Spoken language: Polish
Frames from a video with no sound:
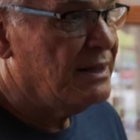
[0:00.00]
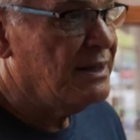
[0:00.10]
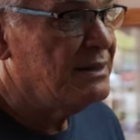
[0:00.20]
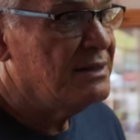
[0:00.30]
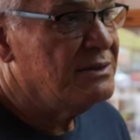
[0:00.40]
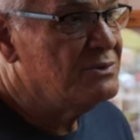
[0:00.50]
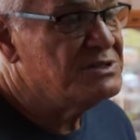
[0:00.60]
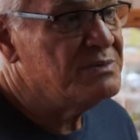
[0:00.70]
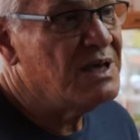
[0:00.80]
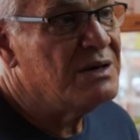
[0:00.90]
ale
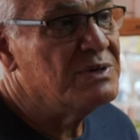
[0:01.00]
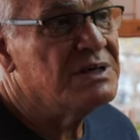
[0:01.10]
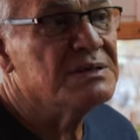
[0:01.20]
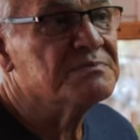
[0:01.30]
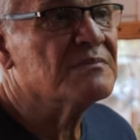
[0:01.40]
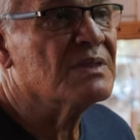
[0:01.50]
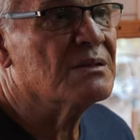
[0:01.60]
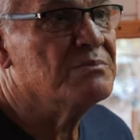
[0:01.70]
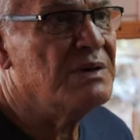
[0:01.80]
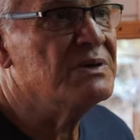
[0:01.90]
ludzie miały,
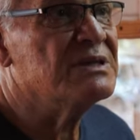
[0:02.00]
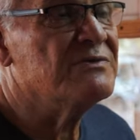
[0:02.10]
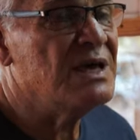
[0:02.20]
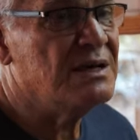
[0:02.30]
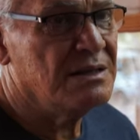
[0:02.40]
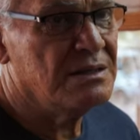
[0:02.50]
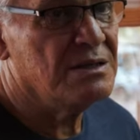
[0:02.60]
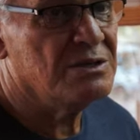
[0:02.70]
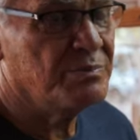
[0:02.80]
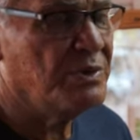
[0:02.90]
miały tę wiarę
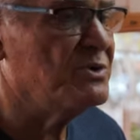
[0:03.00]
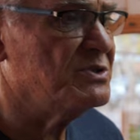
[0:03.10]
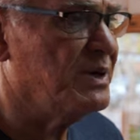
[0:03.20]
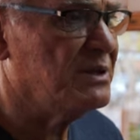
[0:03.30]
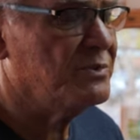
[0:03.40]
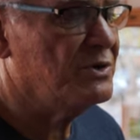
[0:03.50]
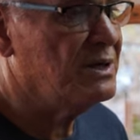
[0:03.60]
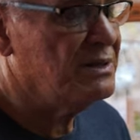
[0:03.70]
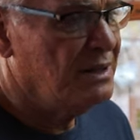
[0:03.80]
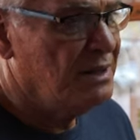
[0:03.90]
i tę pomoc Pana
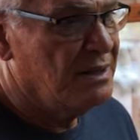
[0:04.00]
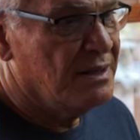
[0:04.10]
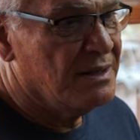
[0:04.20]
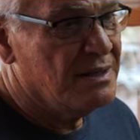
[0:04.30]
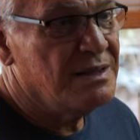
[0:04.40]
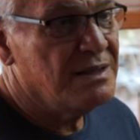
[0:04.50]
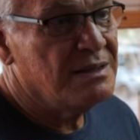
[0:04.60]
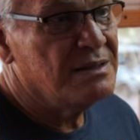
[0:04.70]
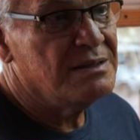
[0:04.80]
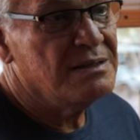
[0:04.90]
Boga.
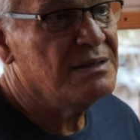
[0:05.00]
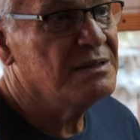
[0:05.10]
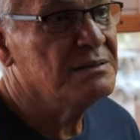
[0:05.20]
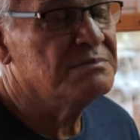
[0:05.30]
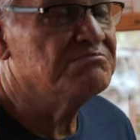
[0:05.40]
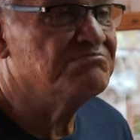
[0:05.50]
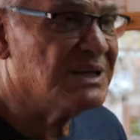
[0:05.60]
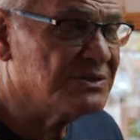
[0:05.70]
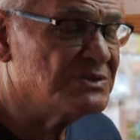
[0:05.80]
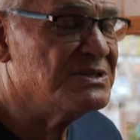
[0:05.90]
I
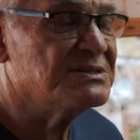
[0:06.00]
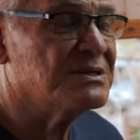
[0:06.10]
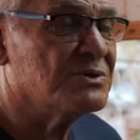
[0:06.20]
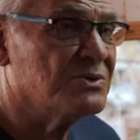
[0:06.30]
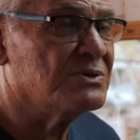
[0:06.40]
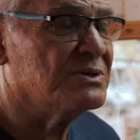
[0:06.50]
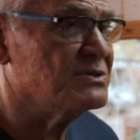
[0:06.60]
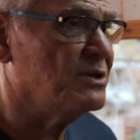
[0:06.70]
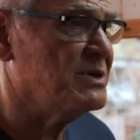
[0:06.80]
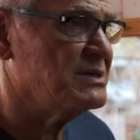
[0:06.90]
tak troszeczkę krótko
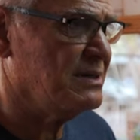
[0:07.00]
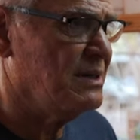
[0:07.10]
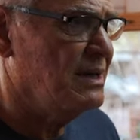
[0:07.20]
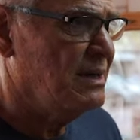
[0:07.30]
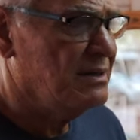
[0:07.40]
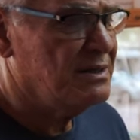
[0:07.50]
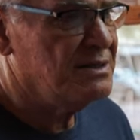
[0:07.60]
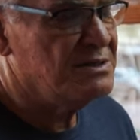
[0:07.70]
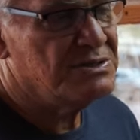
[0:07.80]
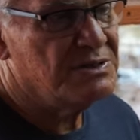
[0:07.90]
zrobić tę
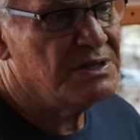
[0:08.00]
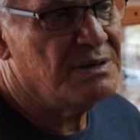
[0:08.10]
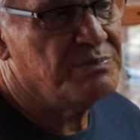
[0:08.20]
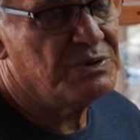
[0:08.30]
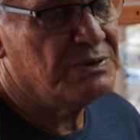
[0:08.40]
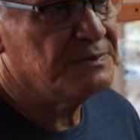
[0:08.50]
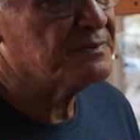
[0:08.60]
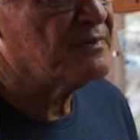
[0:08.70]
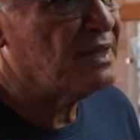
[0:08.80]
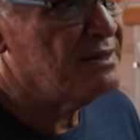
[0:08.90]
historię, bo
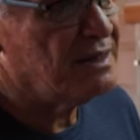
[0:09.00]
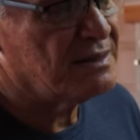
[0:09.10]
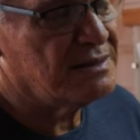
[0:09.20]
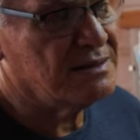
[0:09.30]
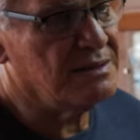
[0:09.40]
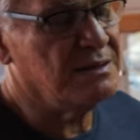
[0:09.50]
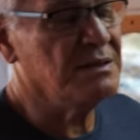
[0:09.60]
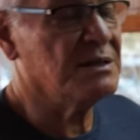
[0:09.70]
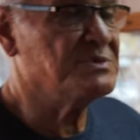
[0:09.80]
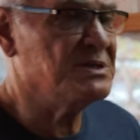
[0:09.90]
jak,
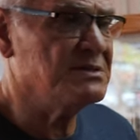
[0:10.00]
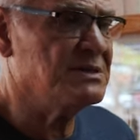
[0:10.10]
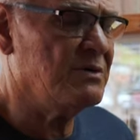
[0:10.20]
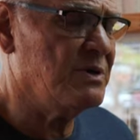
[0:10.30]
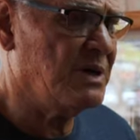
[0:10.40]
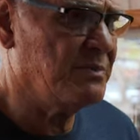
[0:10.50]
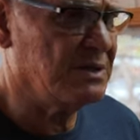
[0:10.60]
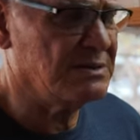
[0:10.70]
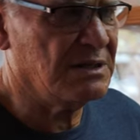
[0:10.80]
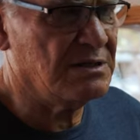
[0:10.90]
jak przyjeżdżały
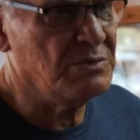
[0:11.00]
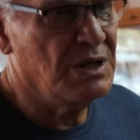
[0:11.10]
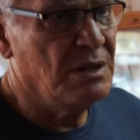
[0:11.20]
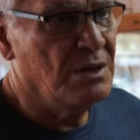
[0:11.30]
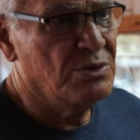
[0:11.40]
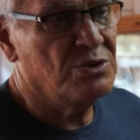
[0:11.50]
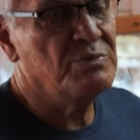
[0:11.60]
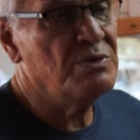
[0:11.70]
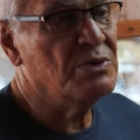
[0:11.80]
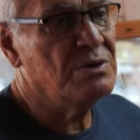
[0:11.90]
mama z tatą, to
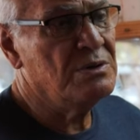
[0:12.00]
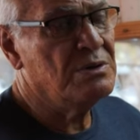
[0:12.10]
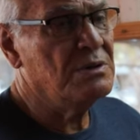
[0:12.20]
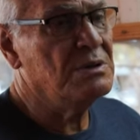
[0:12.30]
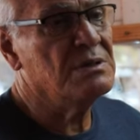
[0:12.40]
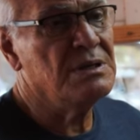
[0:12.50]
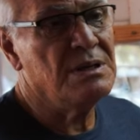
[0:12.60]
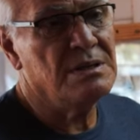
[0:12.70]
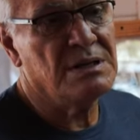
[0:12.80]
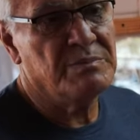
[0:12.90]
był kontrol
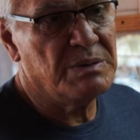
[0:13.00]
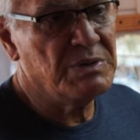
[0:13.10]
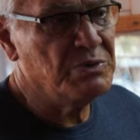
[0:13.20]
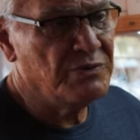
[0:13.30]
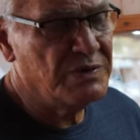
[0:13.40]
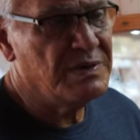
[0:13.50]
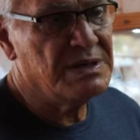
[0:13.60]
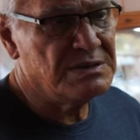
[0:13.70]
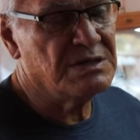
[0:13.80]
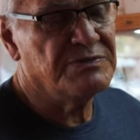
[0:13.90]
i dla mamy mówiły
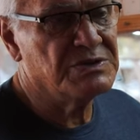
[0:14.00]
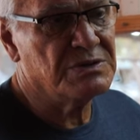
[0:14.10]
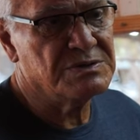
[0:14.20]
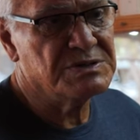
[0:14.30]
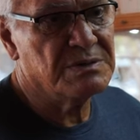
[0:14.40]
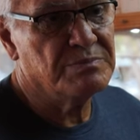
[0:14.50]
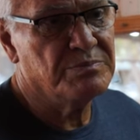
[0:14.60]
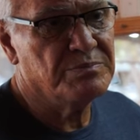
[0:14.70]
jeszcze w ciąży.